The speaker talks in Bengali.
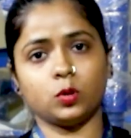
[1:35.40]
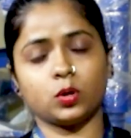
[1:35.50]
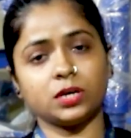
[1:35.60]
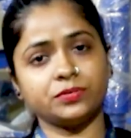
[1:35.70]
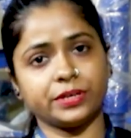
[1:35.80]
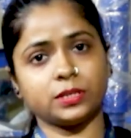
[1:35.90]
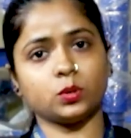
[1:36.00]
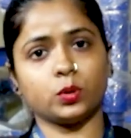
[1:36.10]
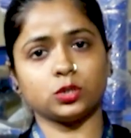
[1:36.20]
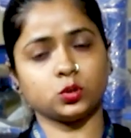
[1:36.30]
লোকাল ট্রেন
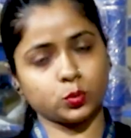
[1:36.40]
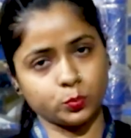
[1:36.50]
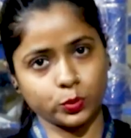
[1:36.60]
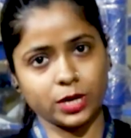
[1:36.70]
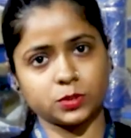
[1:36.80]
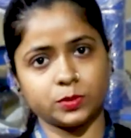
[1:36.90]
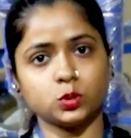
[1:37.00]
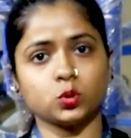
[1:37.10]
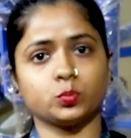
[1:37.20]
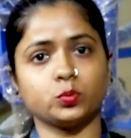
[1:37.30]
ধরে সোদপুর
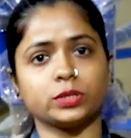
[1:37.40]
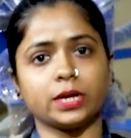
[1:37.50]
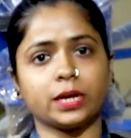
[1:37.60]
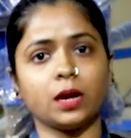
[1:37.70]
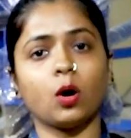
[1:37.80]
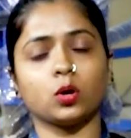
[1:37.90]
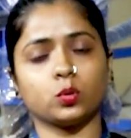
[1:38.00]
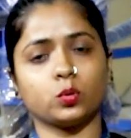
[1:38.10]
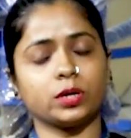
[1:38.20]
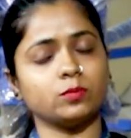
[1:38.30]
আসবেন সোদপুর থেকে
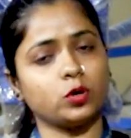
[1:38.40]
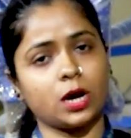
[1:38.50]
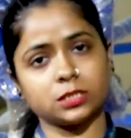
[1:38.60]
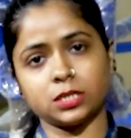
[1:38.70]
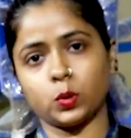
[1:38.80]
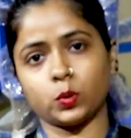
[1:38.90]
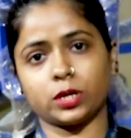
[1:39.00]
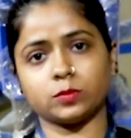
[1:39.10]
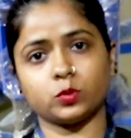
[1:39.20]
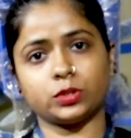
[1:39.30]
অটো করে মুরাগাছা
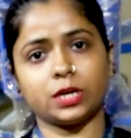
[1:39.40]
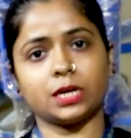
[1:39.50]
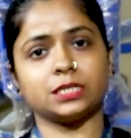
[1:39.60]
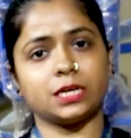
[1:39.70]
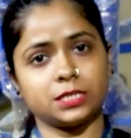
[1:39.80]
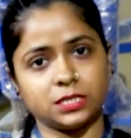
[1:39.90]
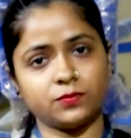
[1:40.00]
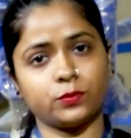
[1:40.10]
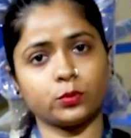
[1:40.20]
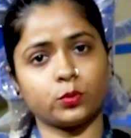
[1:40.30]
লোকনাথ মন্দির কাছে
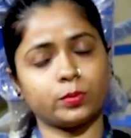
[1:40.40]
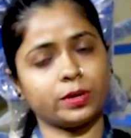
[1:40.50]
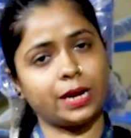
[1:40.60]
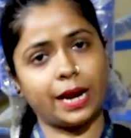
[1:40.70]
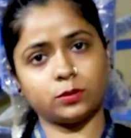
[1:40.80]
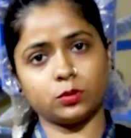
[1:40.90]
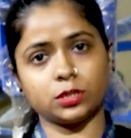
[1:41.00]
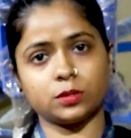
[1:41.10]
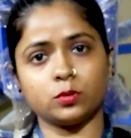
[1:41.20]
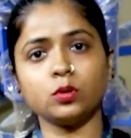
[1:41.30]
এসে ফোন করবেন গাইড
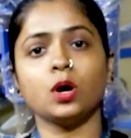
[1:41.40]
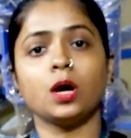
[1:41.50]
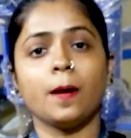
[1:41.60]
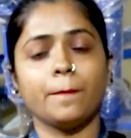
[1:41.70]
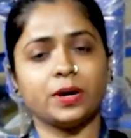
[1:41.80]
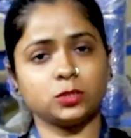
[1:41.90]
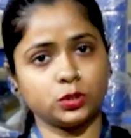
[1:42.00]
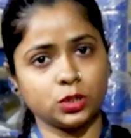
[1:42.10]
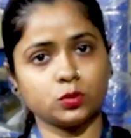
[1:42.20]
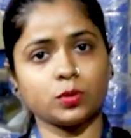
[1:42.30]
করে দেব বা
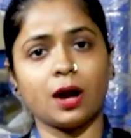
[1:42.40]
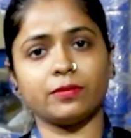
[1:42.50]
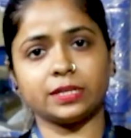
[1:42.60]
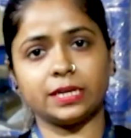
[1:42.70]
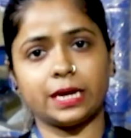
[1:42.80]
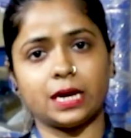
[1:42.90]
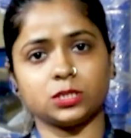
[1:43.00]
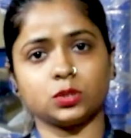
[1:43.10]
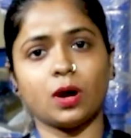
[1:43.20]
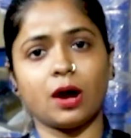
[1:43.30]
যদি কেউ হাওড়া থেকে
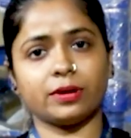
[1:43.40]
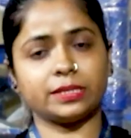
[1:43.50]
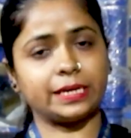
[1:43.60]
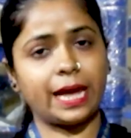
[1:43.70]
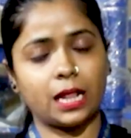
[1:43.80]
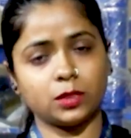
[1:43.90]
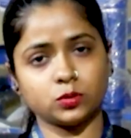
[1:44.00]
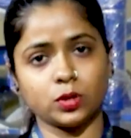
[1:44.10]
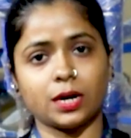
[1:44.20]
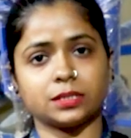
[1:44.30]
আসেন তো হাওড়া থেকে এল
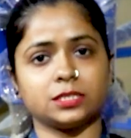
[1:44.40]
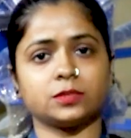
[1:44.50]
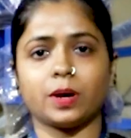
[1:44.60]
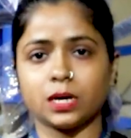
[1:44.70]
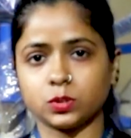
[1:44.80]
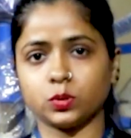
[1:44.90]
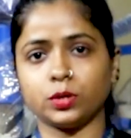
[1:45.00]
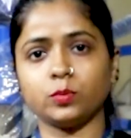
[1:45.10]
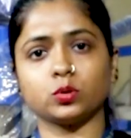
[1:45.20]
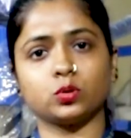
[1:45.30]
দুশো আটত্রিশ বাস
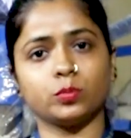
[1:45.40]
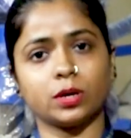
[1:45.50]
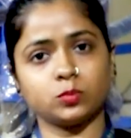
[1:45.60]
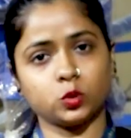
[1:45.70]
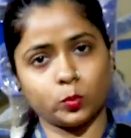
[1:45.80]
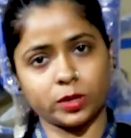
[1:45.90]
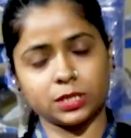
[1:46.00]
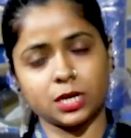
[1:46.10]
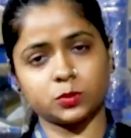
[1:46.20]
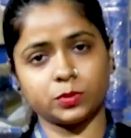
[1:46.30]
ধরে মধ্যমগ্রাম
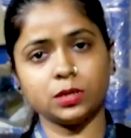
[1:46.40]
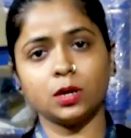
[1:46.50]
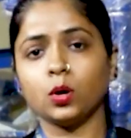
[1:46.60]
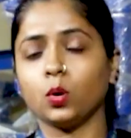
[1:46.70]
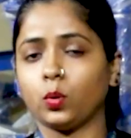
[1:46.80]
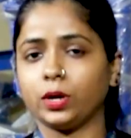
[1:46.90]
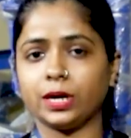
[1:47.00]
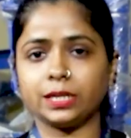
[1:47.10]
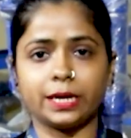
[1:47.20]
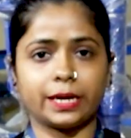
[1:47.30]
চৌমাথা আসবেন
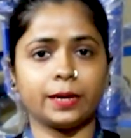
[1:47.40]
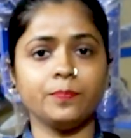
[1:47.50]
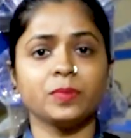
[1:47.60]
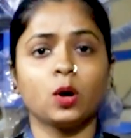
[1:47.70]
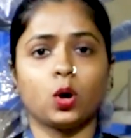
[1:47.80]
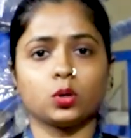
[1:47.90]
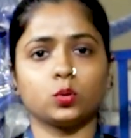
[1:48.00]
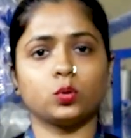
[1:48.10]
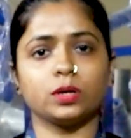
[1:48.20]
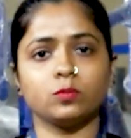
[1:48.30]
ওইখান থেকে
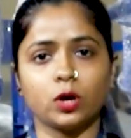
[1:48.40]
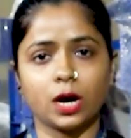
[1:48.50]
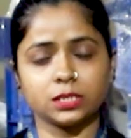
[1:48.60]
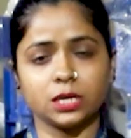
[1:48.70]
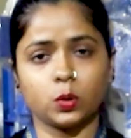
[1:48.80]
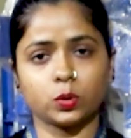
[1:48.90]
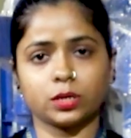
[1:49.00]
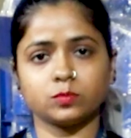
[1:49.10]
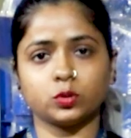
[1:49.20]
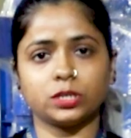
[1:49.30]
অটো করে মুরাগাছা
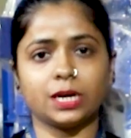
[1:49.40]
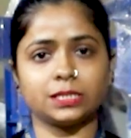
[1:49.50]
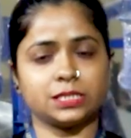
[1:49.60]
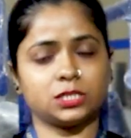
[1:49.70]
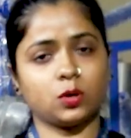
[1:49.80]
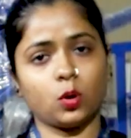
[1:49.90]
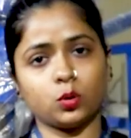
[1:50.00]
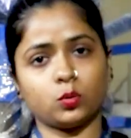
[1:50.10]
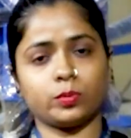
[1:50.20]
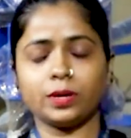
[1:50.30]
লোকনাথ মন্দির কাছে এসে
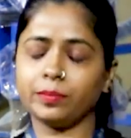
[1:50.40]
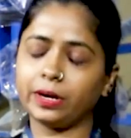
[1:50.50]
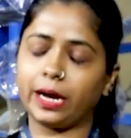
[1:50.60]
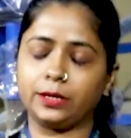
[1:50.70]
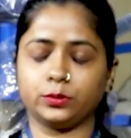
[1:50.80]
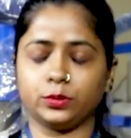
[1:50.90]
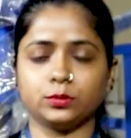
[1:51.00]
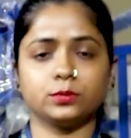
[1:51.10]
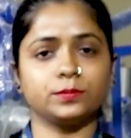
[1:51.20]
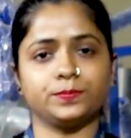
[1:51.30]
কল করবেন আমরা গাইড
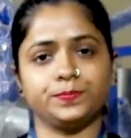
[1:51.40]
করে দেবো